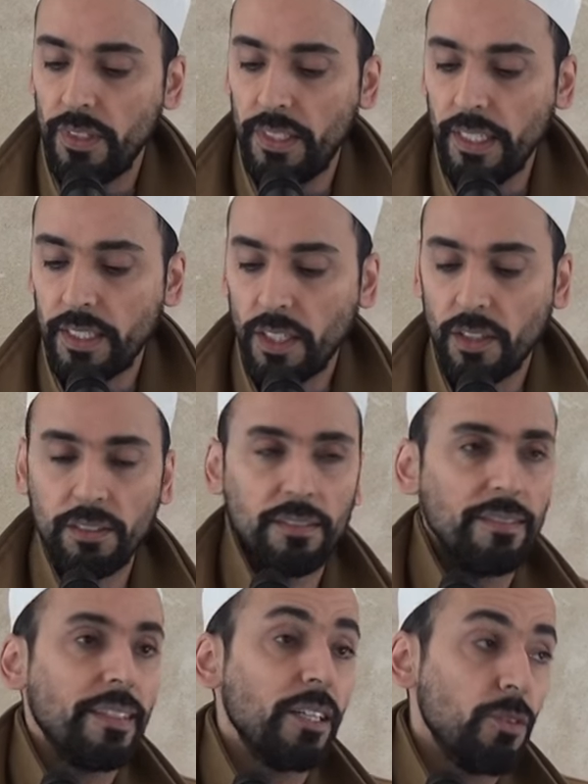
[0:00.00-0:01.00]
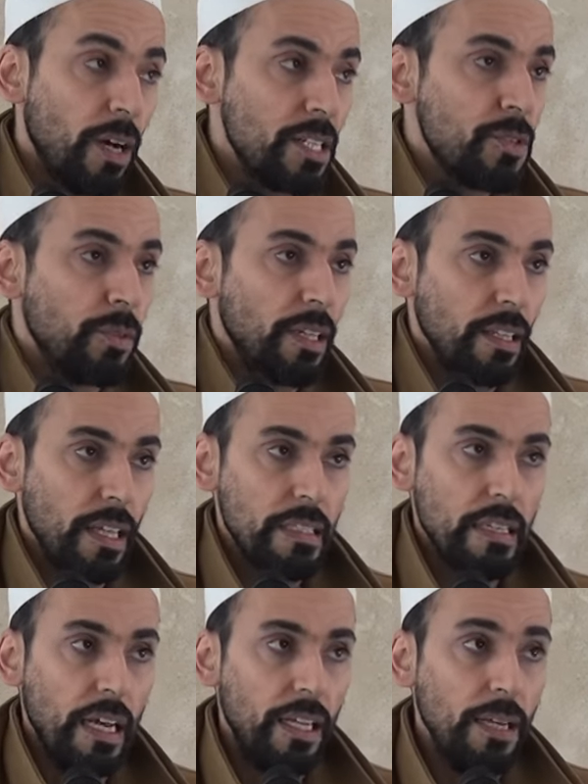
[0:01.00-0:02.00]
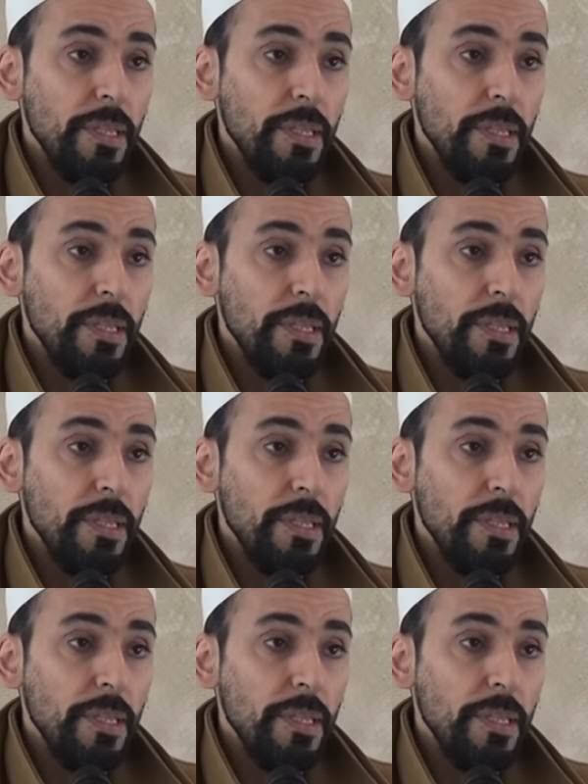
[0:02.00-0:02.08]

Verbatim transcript: des temps d'adoration d'Allah Ta'ala,